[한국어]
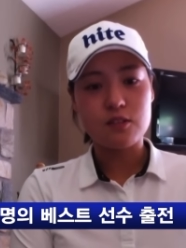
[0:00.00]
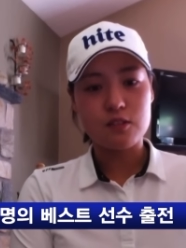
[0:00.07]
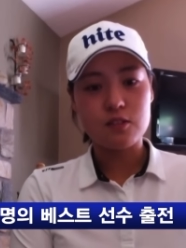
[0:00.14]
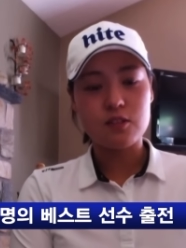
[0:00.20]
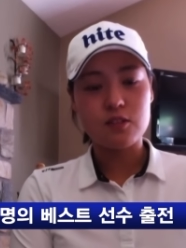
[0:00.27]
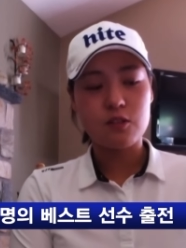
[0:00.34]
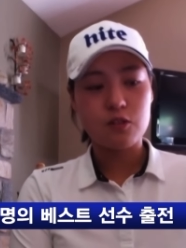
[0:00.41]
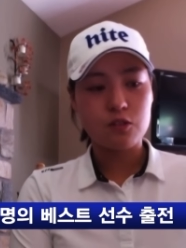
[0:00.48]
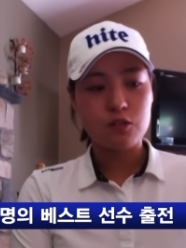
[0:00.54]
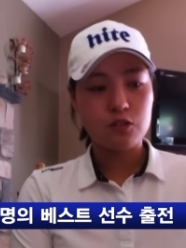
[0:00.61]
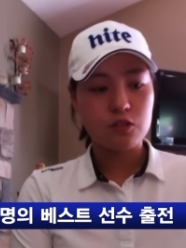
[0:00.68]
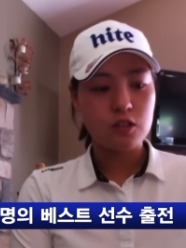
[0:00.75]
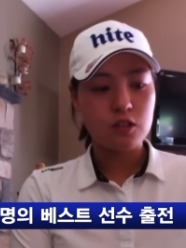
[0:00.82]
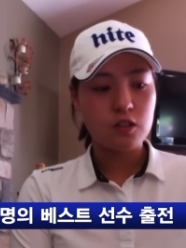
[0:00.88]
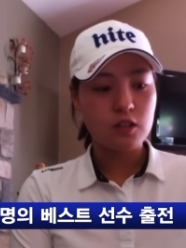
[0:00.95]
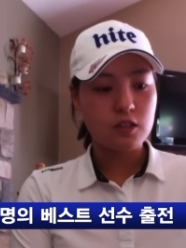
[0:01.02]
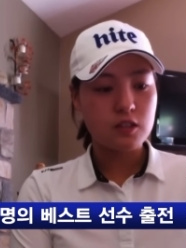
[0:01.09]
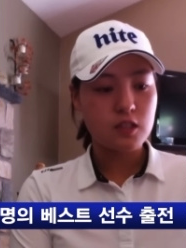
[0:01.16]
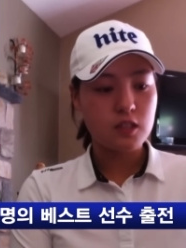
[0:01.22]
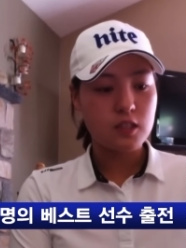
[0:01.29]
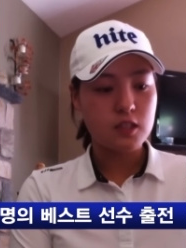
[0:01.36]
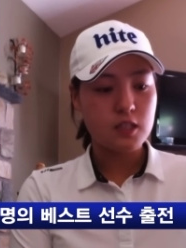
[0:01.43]
그래서 그런 것들이
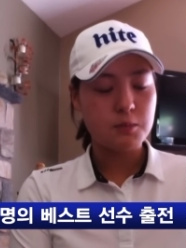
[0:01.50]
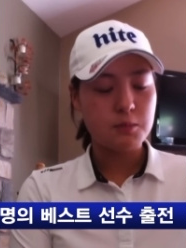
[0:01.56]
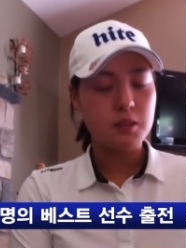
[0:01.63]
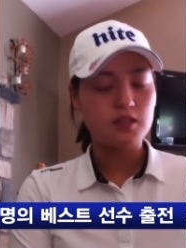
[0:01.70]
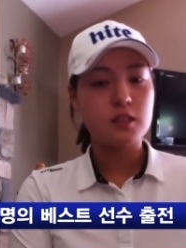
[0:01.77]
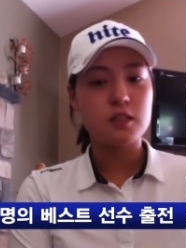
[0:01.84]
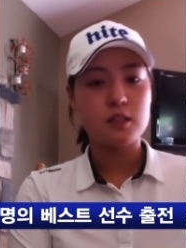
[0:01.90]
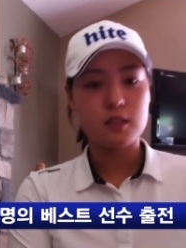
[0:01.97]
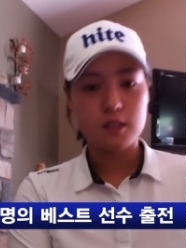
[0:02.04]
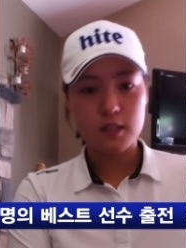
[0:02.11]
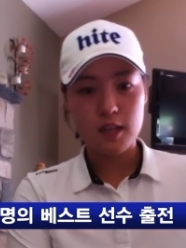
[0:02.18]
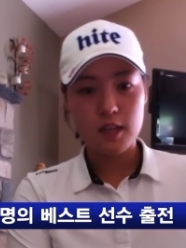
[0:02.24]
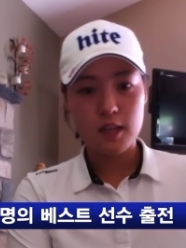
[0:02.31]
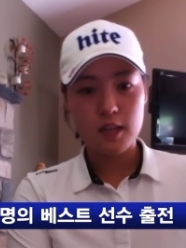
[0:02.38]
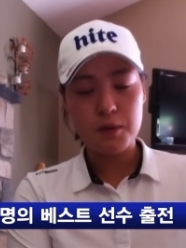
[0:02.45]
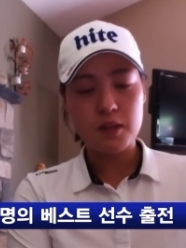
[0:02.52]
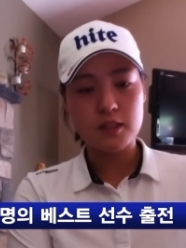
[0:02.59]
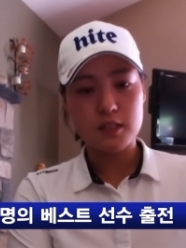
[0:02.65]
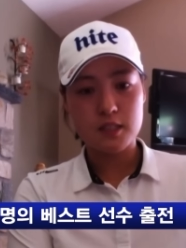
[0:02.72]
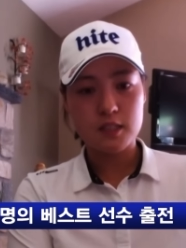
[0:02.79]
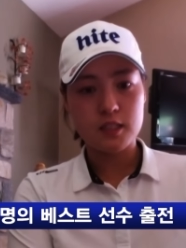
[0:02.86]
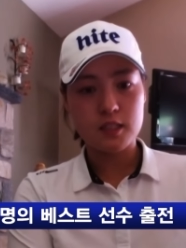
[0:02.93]
굉장히 재밌는 게임
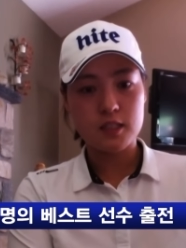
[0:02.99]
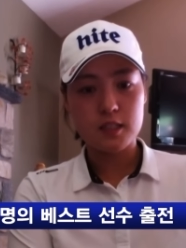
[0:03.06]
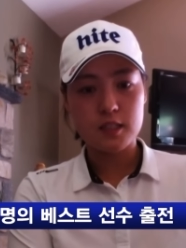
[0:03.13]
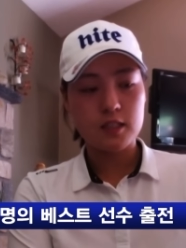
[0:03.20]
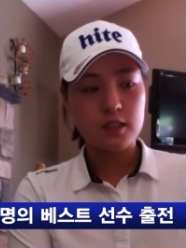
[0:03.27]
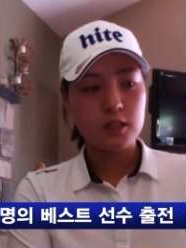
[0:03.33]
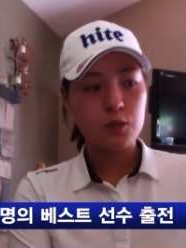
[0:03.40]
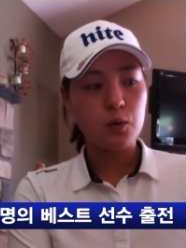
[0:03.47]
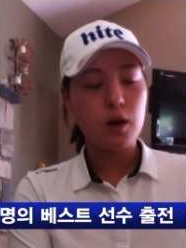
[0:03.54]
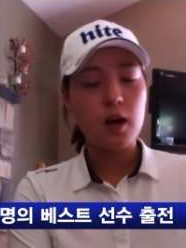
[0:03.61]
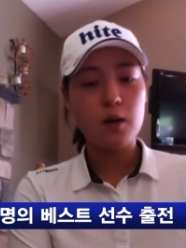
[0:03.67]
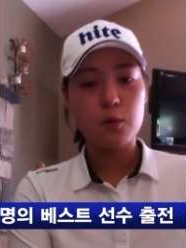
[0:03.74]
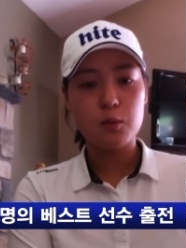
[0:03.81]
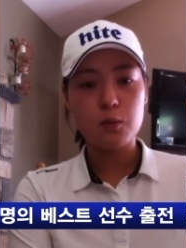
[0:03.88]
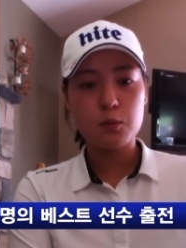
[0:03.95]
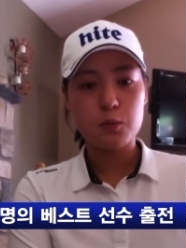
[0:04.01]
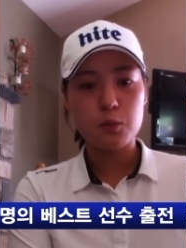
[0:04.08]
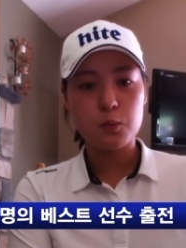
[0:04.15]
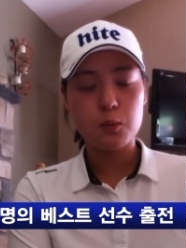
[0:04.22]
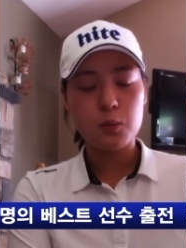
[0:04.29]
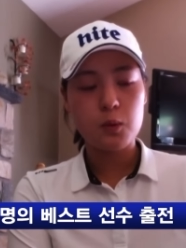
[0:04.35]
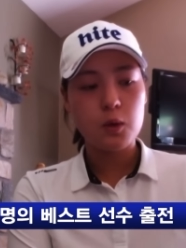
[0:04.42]
방식이기도 하고
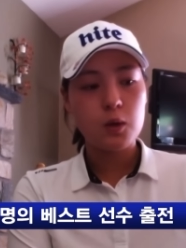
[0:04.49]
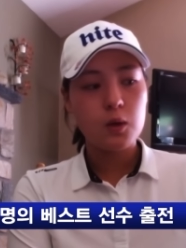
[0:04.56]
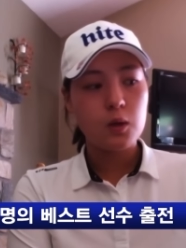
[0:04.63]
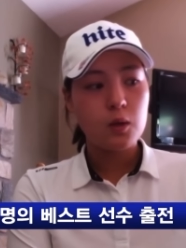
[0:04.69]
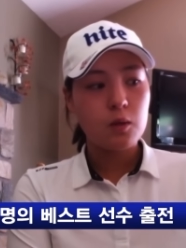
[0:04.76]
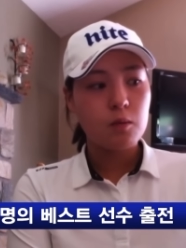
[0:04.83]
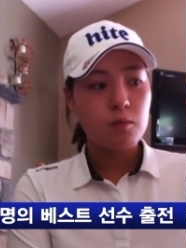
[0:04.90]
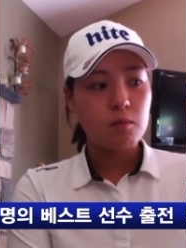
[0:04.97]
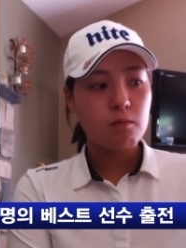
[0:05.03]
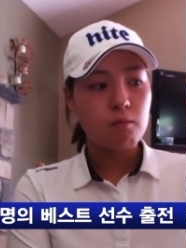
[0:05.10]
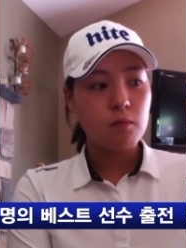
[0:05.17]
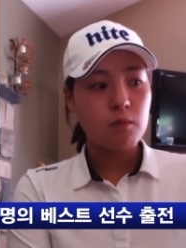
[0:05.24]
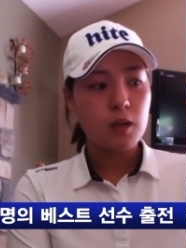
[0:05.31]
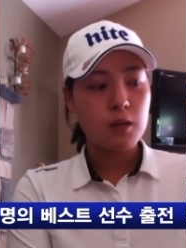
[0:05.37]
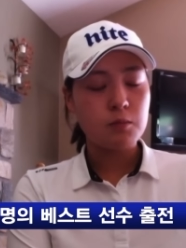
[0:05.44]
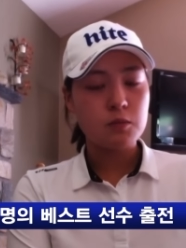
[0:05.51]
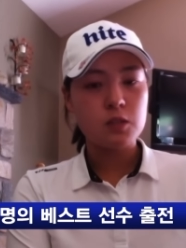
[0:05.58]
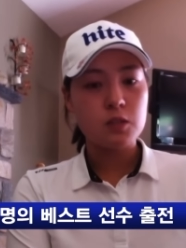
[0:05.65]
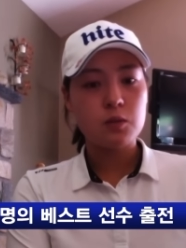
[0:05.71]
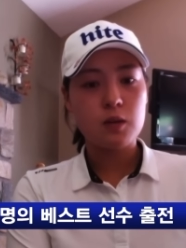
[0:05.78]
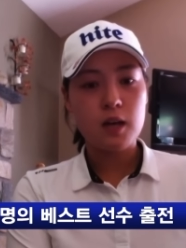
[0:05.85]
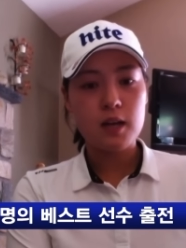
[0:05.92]
또 음,
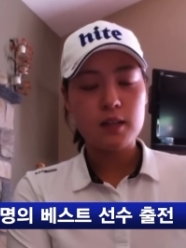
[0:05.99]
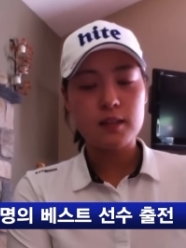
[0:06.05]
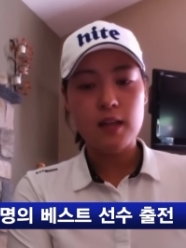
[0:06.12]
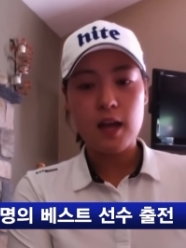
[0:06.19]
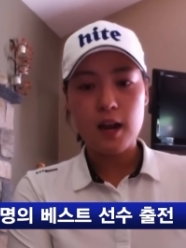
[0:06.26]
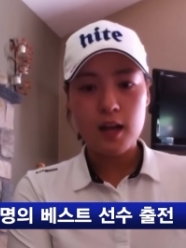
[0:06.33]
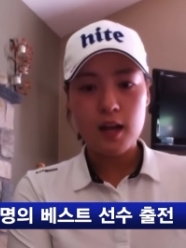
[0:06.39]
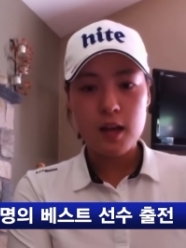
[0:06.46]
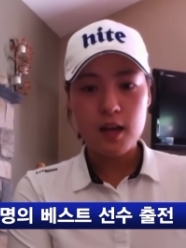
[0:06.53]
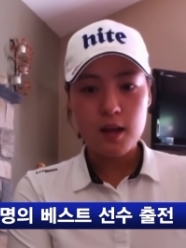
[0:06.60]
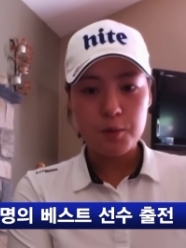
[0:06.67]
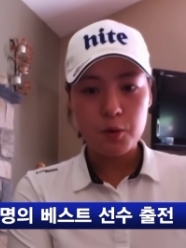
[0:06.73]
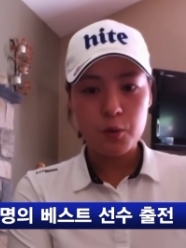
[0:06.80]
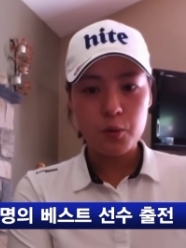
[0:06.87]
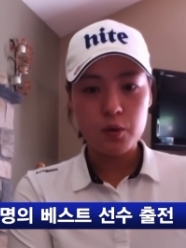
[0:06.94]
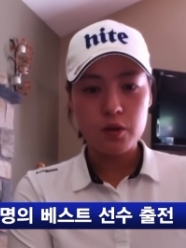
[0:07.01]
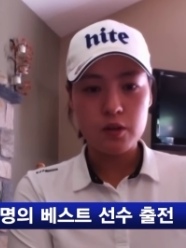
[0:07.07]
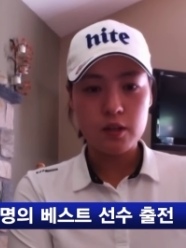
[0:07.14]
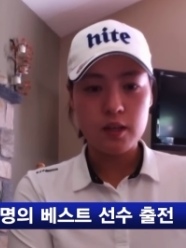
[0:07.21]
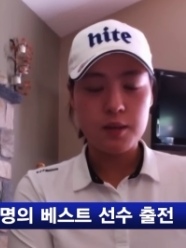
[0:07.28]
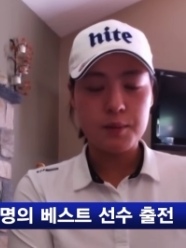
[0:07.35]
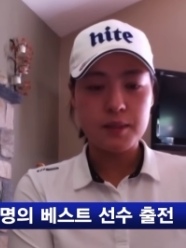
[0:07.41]
아무래도 각 나라별로
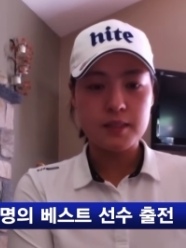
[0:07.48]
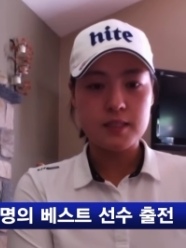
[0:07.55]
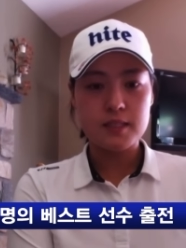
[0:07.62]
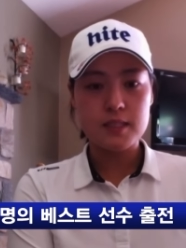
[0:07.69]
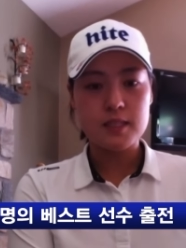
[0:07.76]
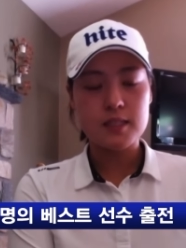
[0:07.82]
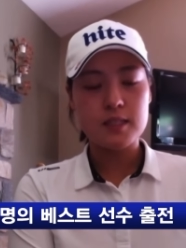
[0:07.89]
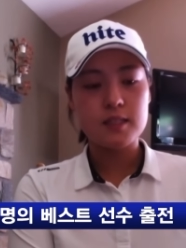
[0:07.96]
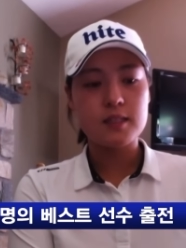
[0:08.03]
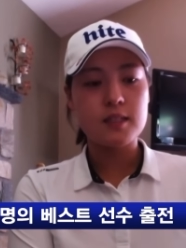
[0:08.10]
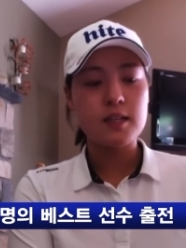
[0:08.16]
이렇게 매치를